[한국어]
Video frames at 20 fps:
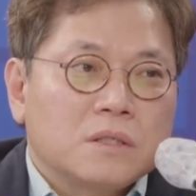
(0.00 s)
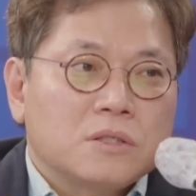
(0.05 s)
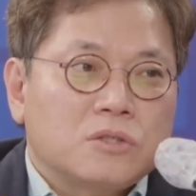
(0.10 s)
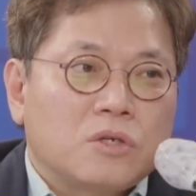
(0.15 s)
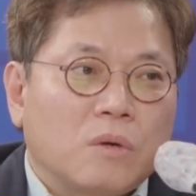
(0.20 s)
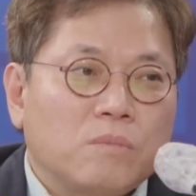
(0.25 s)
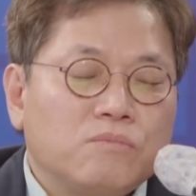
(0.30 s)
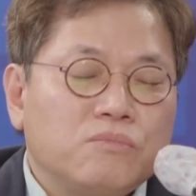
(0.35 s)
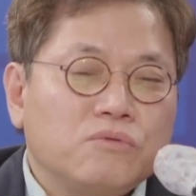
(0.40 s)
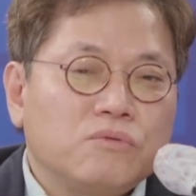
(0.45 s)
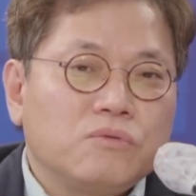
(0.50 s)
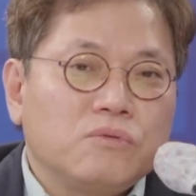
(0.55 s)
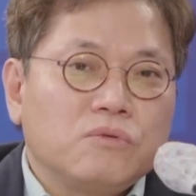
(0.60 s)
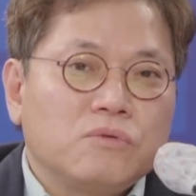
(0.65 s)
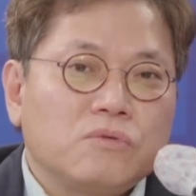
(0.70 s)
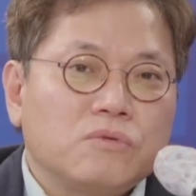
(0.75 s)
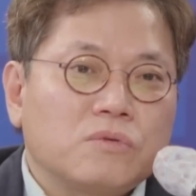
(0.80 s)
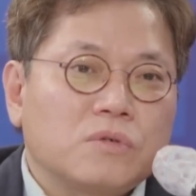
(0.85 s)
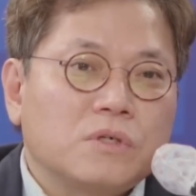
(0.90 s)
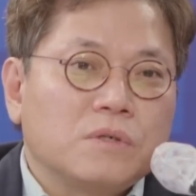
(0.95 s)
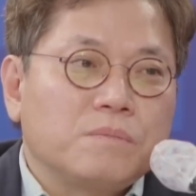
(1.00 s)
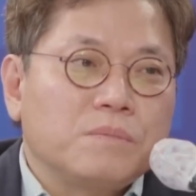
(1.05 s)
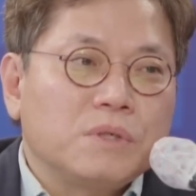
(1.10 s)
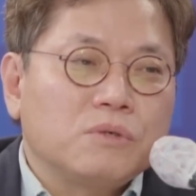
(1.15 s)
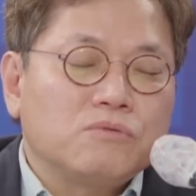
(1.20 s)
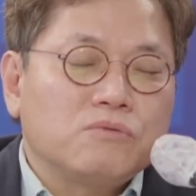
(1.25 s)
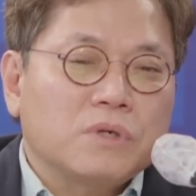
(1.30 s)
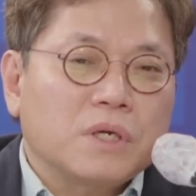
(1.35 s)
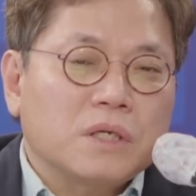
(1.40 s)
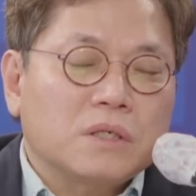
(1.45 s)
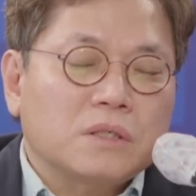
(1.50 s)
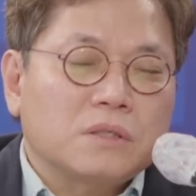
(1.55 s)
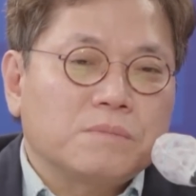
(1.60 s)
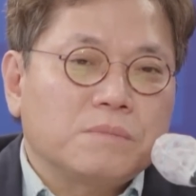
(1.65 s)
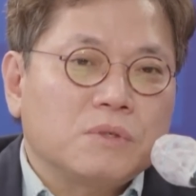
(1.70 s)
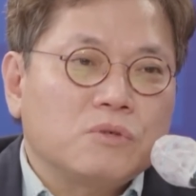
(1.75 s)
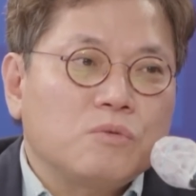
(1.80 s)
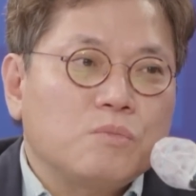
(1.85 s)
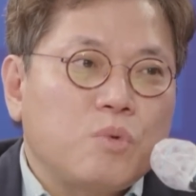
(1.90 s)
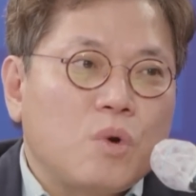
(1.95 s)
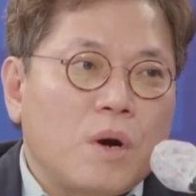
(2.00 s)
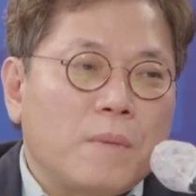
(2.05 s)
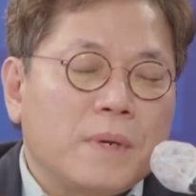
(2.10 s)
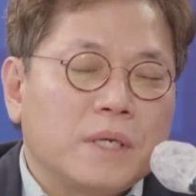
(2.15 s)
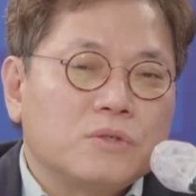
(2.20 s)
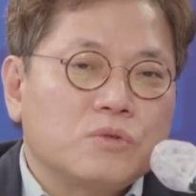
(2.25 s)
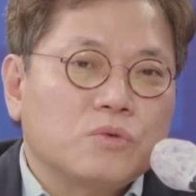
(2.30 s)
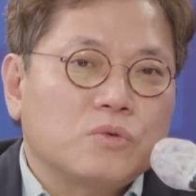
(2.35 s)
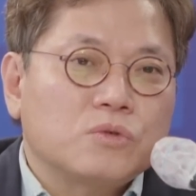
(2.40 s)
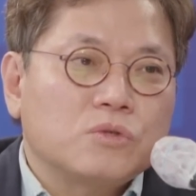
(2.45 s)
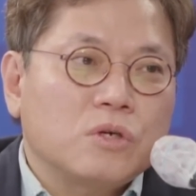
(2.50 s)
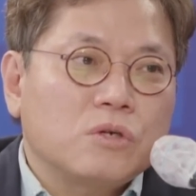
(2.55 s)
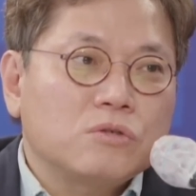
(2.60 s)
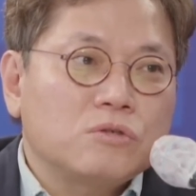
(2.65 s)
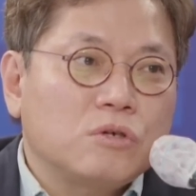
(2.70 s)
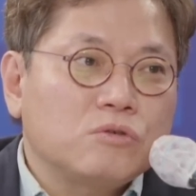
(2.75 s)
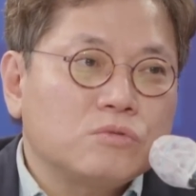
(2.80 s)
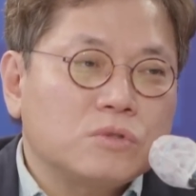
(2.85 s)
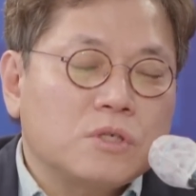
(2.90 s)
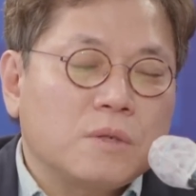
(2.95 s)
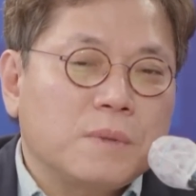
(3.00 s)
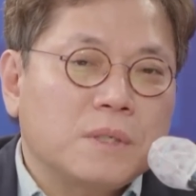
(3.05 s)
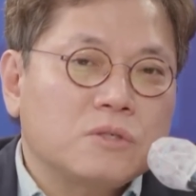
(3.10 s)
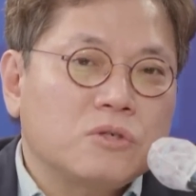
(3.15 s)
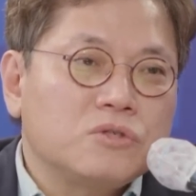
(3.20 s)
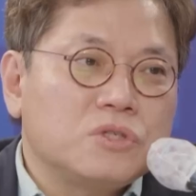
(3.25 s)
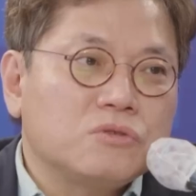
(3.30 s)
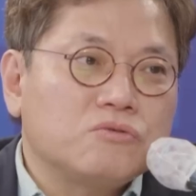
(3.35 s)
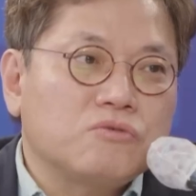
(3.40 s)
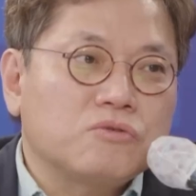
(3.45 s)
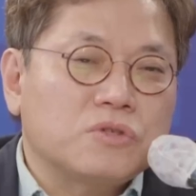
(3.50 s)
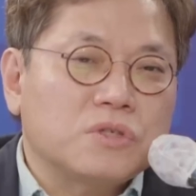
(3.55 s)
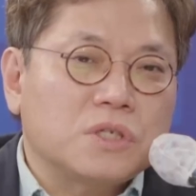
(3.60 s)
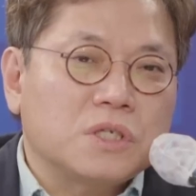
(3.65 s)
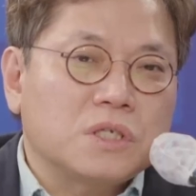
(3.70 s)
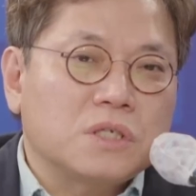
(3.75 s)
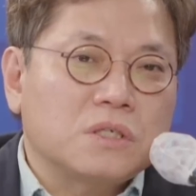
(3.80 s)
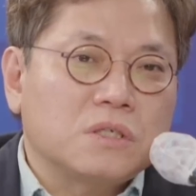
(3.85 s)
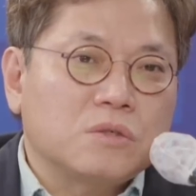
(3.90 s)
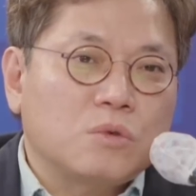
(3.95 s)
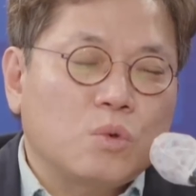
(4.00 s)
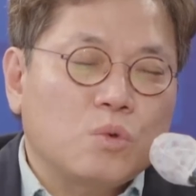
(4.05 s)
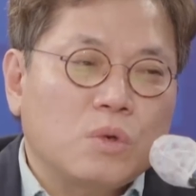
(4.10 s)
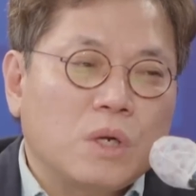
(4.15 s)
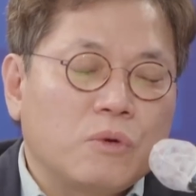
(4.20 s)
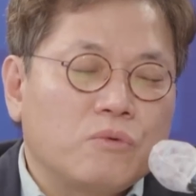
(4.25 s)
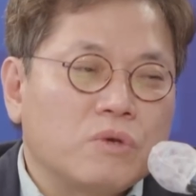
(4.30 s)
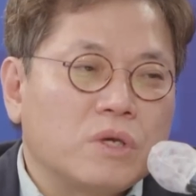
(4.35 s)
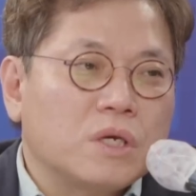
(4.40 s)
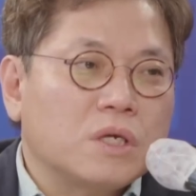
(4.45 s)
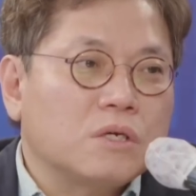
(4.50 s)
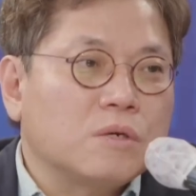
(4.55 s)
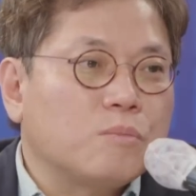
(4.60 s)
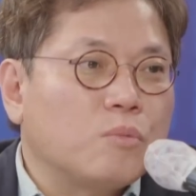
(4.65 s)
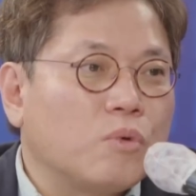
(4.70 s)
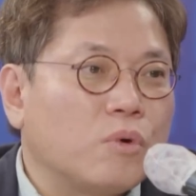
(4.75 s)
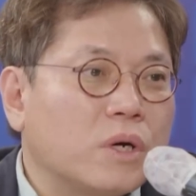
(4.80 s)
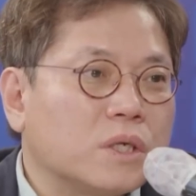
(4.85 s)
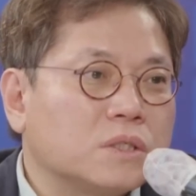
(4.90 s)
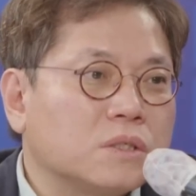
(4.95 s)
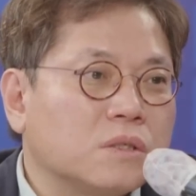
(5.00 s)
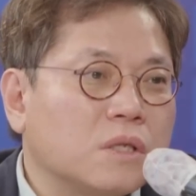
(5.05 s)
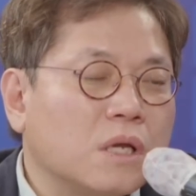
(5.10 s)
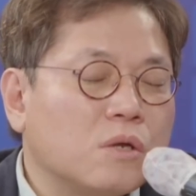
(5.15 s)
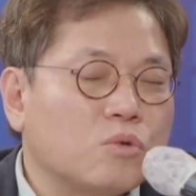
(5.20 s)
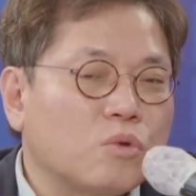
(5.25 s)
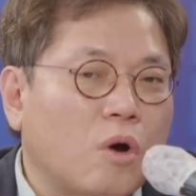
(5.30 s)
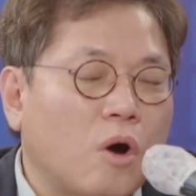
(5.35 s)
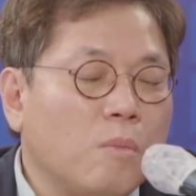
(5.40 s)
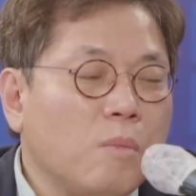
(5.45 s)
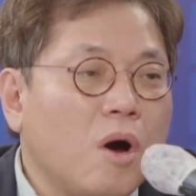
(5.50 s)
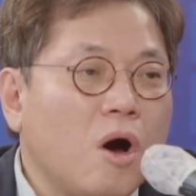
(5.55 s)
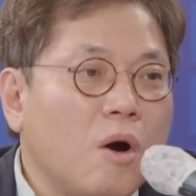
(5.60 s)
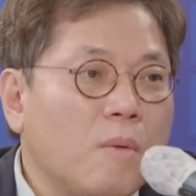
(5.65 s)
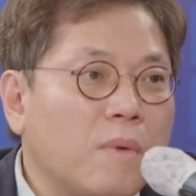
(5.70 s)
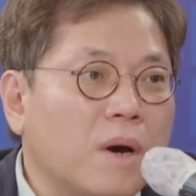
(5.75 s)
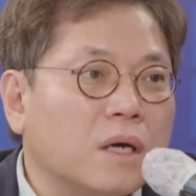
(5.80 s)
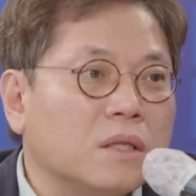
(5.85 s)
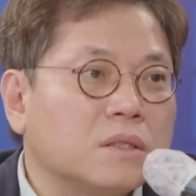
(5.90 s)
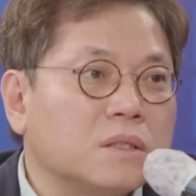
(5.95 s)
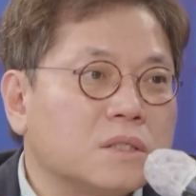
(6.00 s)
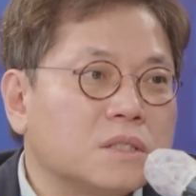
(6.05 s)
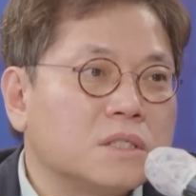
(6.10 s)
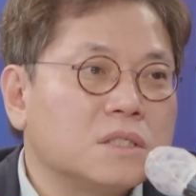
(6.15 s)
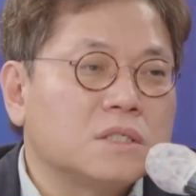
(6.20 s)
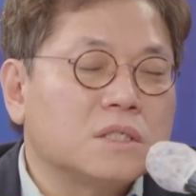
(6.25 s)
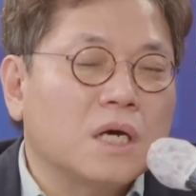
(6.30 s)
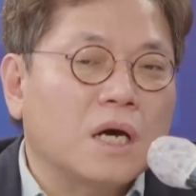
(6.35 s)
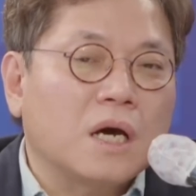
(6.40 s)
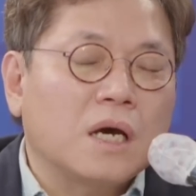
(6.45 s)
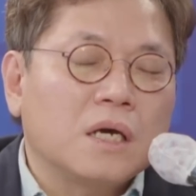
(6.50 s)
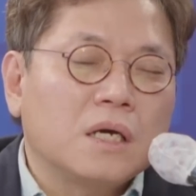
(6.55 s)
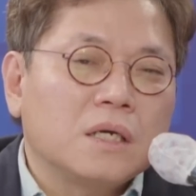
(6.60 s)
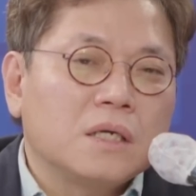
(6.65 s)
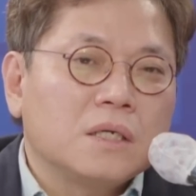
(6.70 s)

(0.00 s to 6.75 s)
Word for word: 정부 그 미국에 미국 포함해주고 서로 성, 서방 선진국들이 그 코로나 위기 극복하기 위해서 내었던 어마어마한 진짜